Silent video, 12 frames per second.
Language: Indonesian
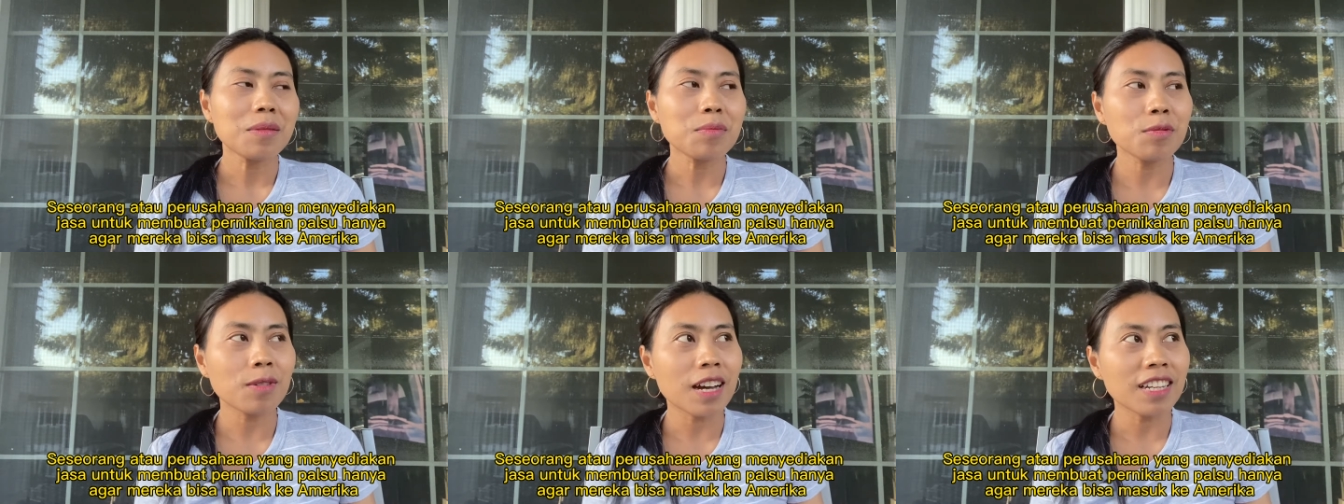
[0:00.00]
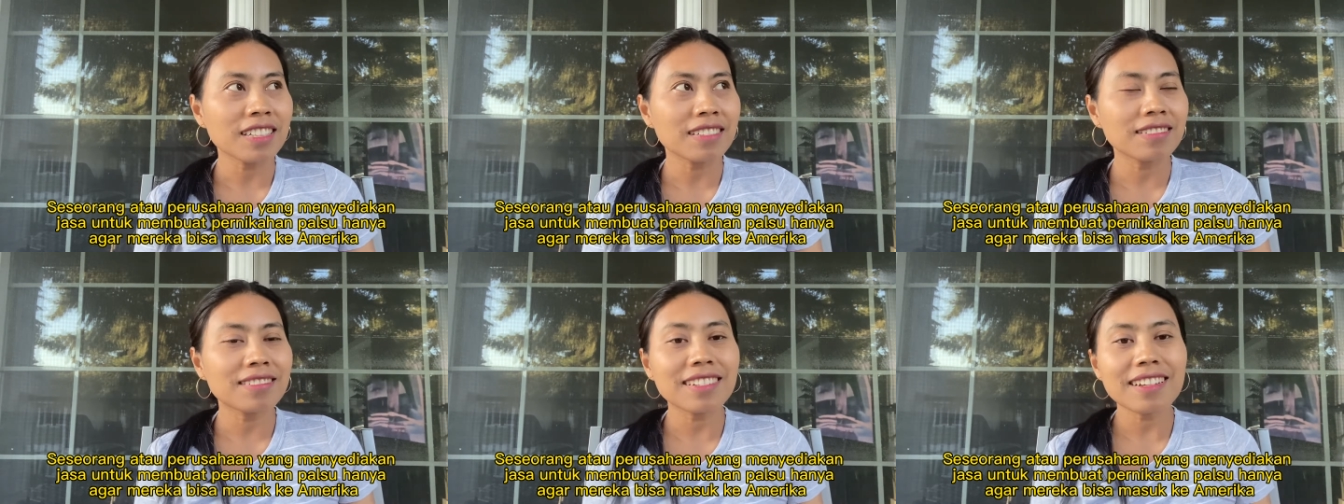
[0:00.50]

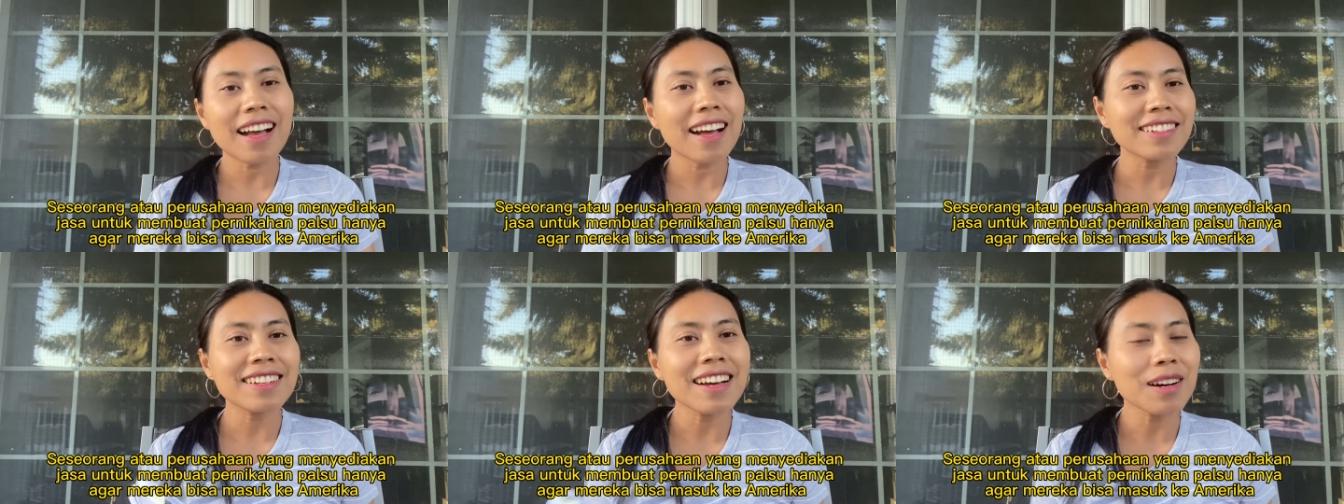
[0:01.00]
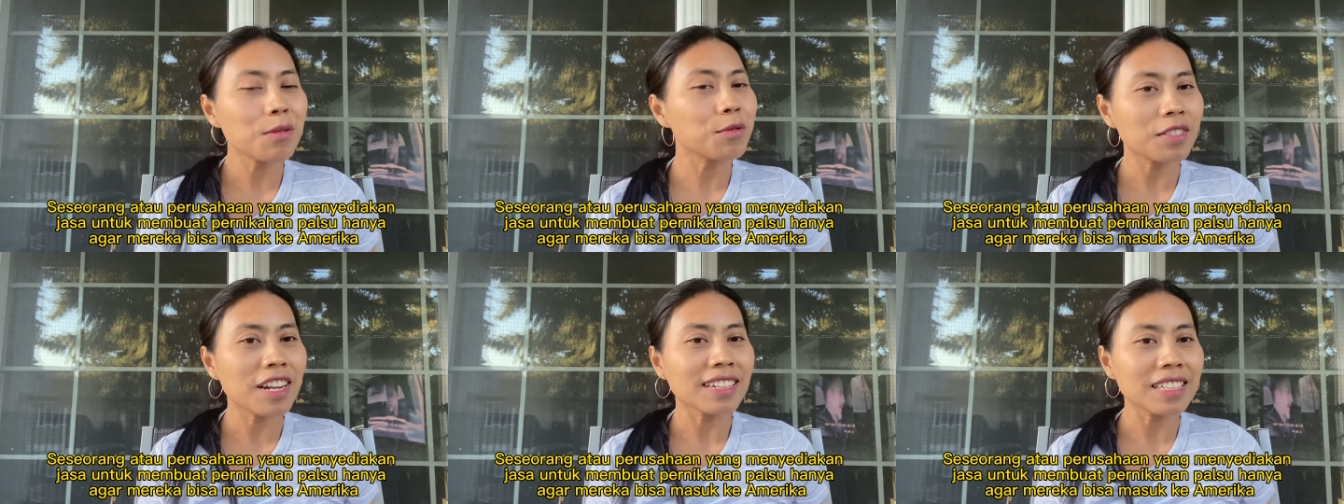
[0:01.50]
bukan ada
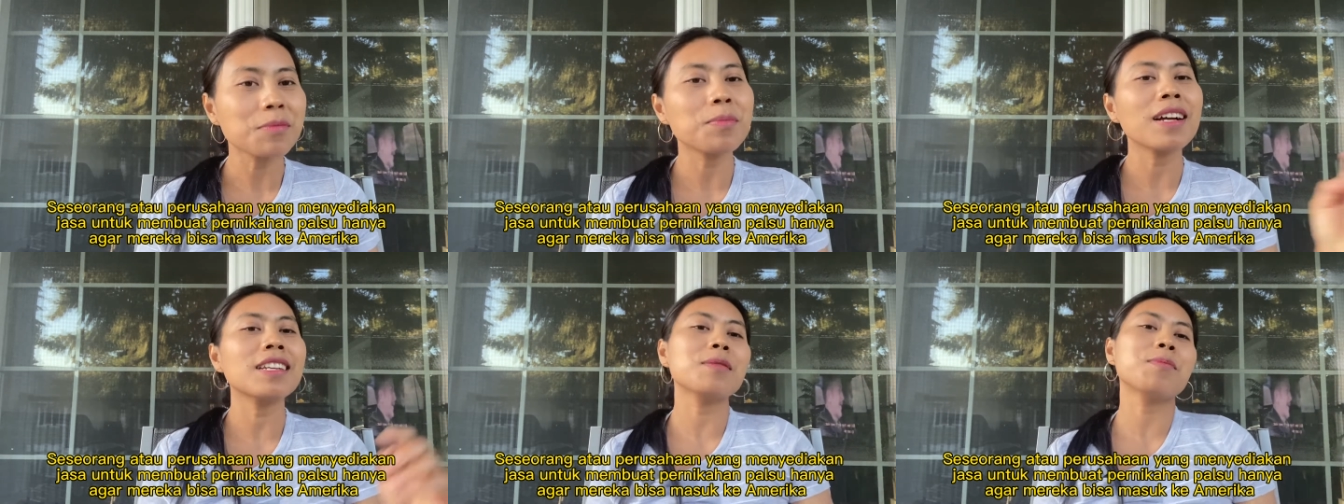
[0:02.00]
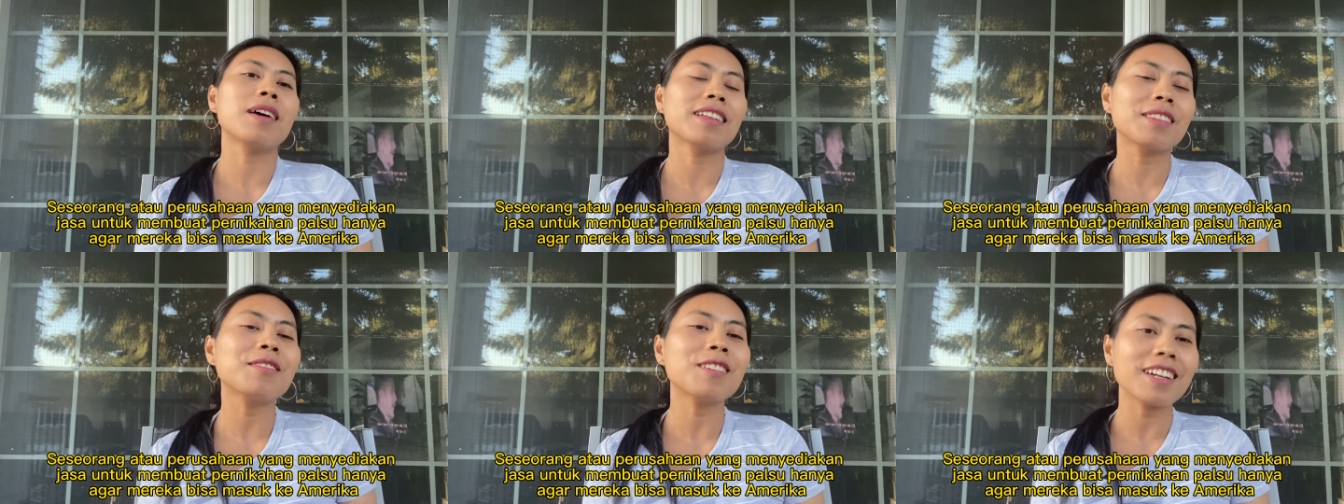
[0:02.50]
udang di balik
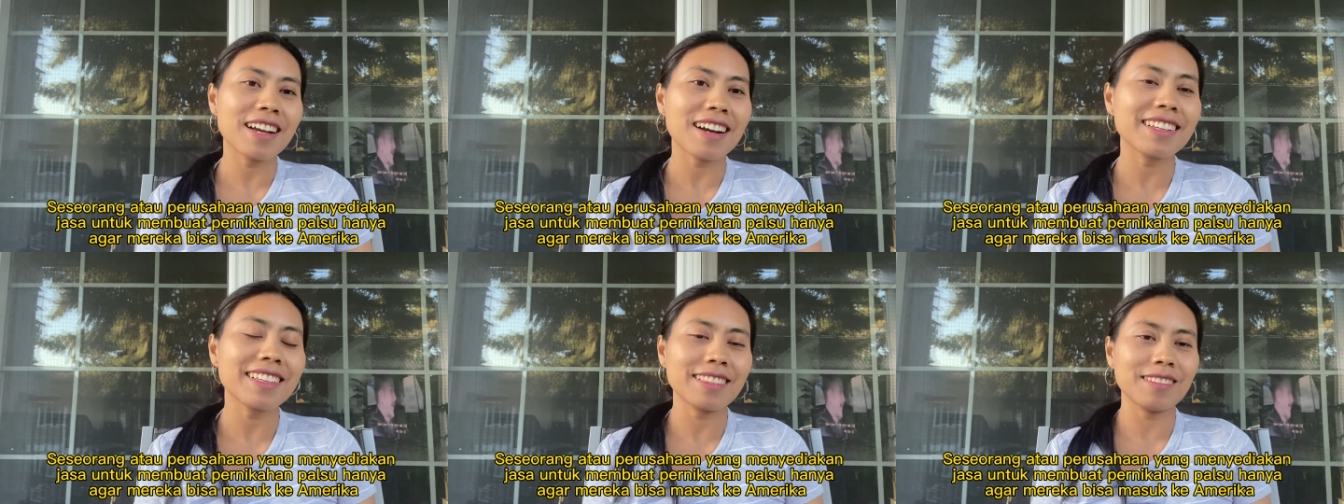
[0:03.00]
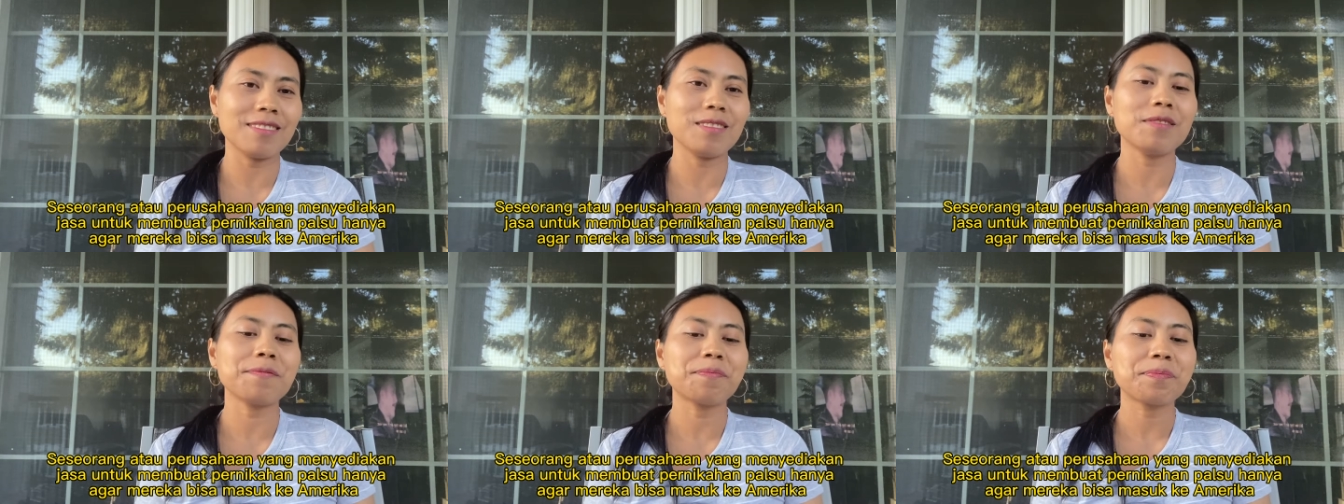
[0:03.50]
batu kayak gitu.